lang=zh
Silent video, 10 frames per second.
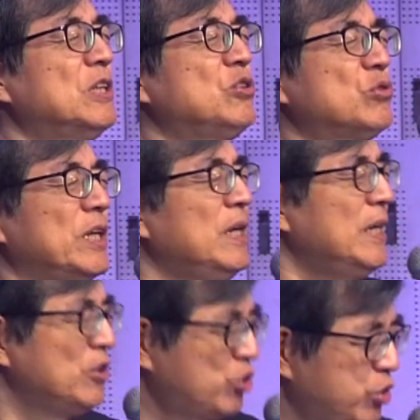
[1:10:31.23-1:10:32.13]
的罪
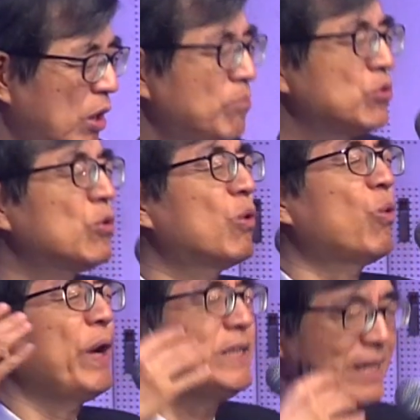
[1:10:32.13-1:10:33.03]
全部都
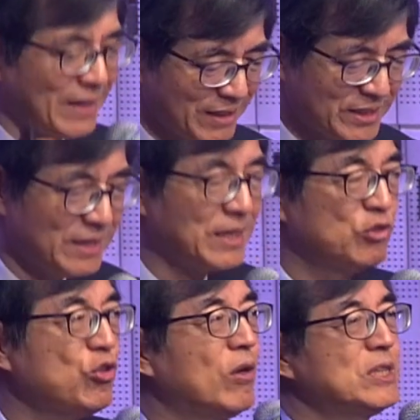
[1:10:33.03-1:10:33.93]
归在他的身上。
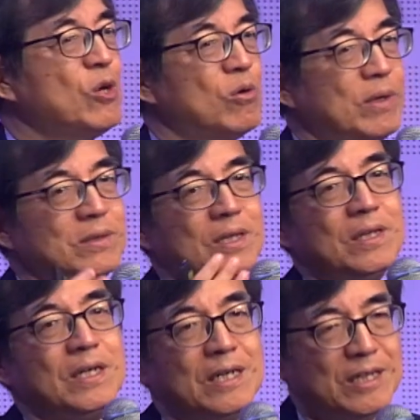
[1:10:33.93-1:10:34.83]
就好像我们
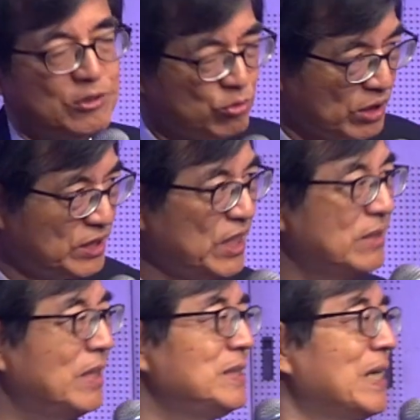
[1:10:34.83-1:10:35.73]
如果欠人家